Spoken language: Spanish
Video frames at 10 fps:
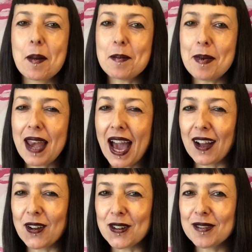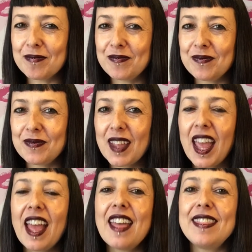blanco,
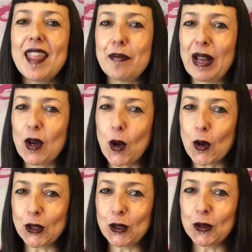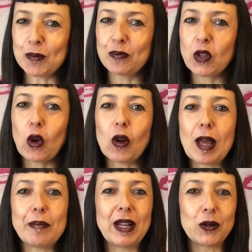de pelo corto, con
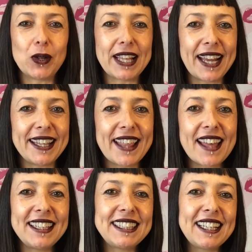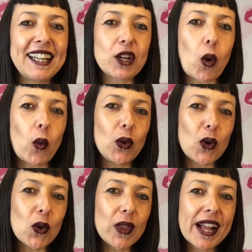la peculiaridad de tener un
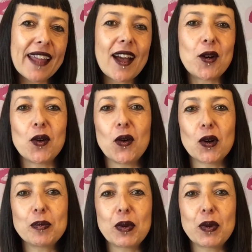ojo de cada color.